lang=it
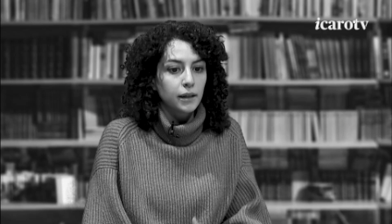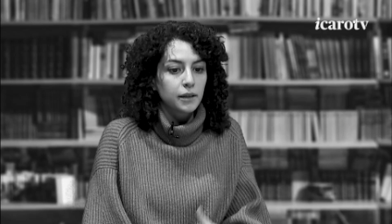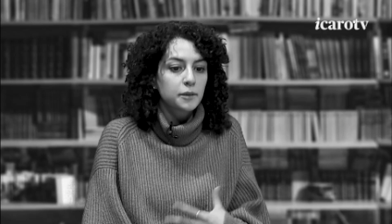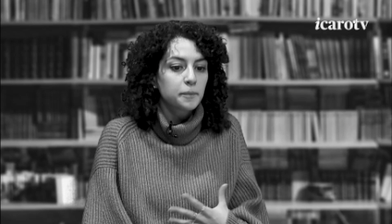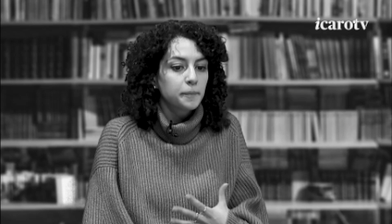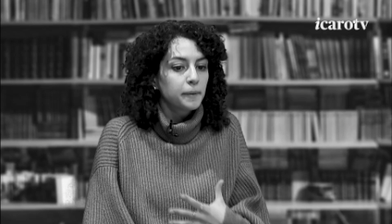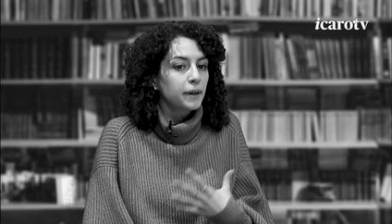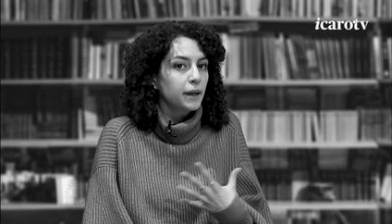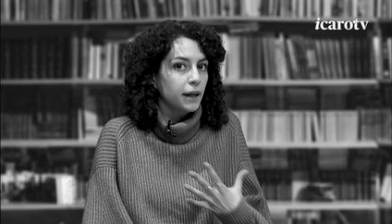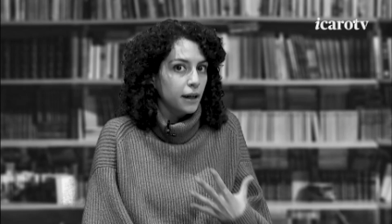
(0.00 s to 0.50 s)

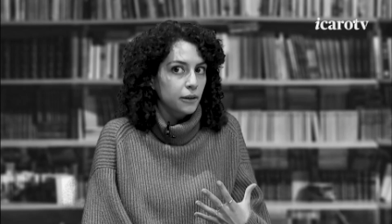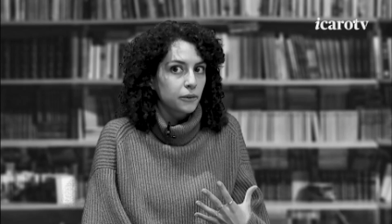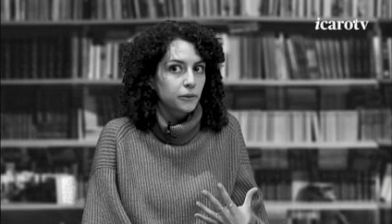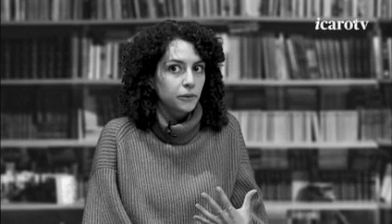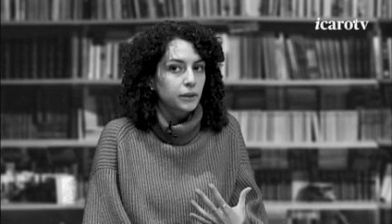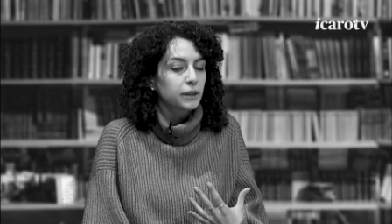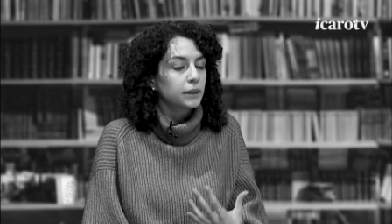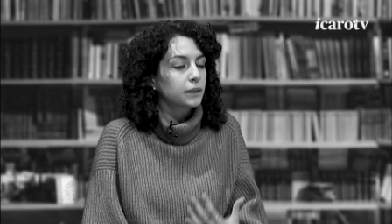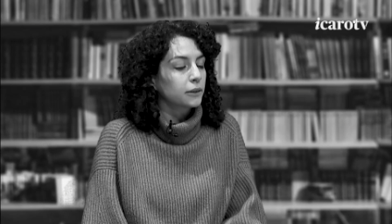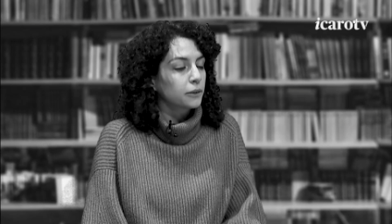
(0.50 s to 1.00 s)

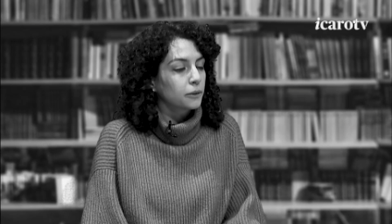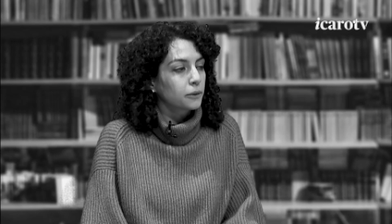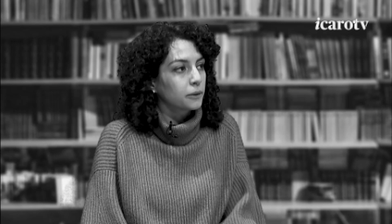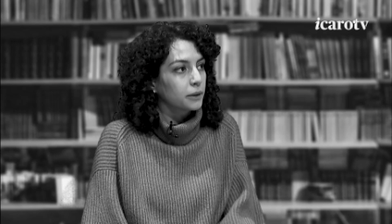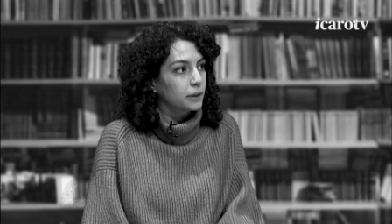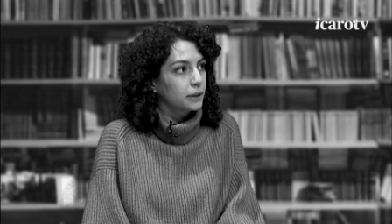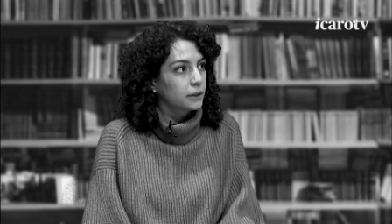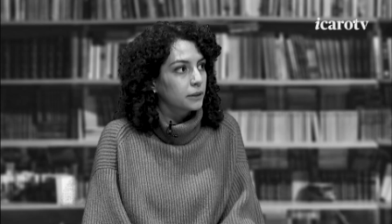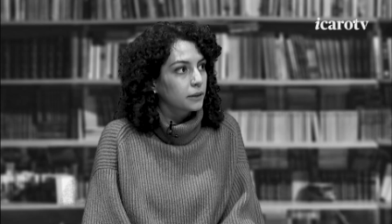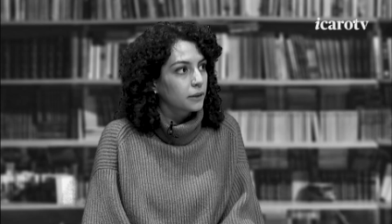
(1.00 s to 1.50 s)
ispirato è stato
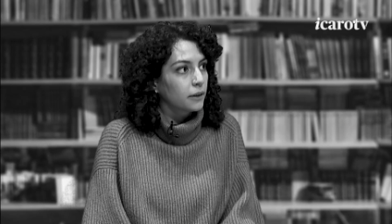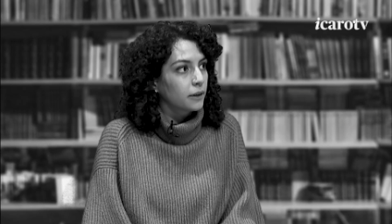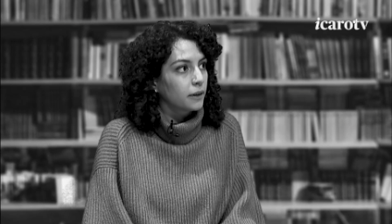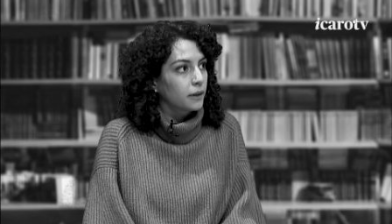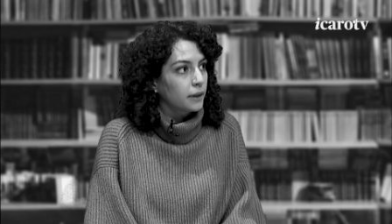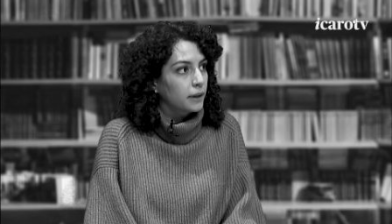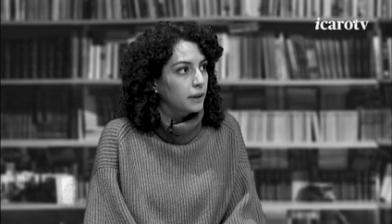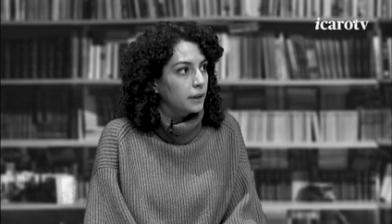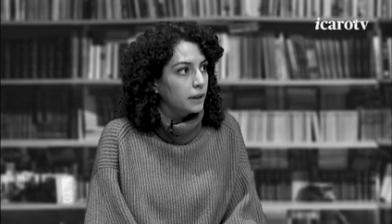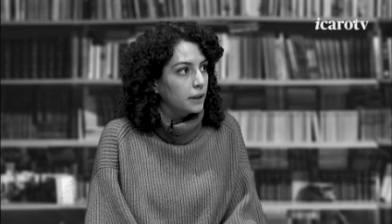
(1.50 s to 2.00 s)
questo
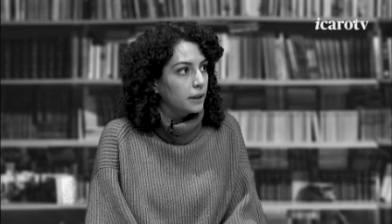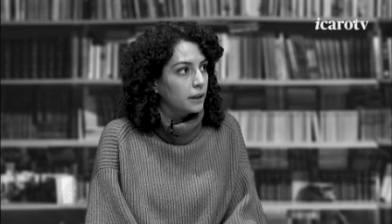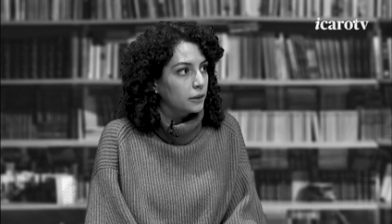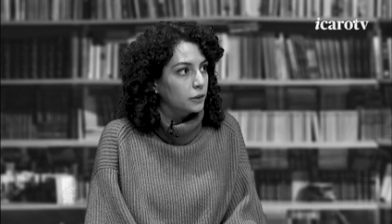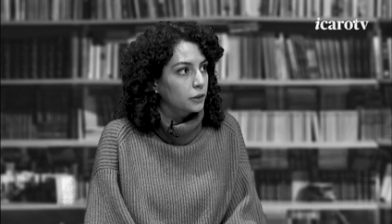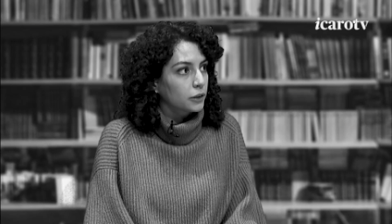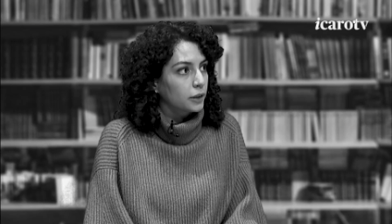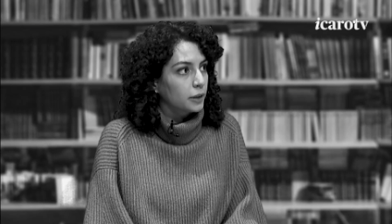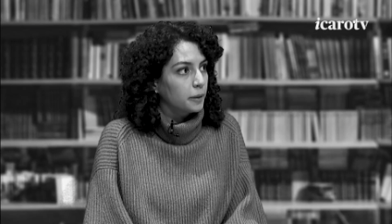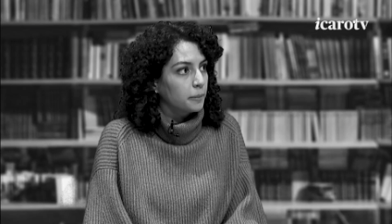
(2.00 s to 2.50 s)

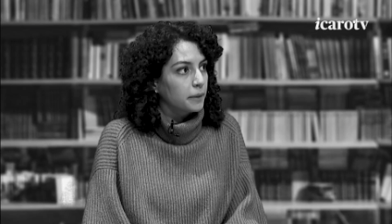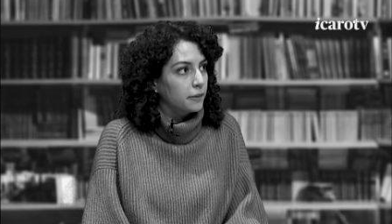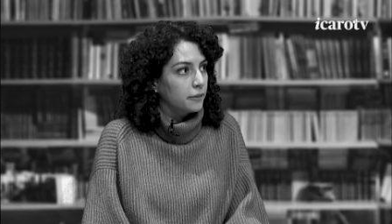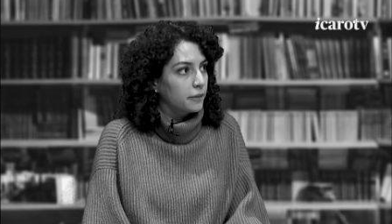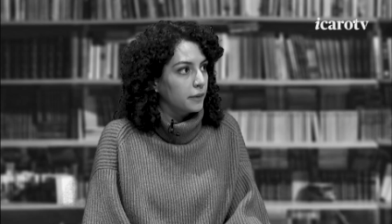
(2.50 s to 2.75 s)
ragioni per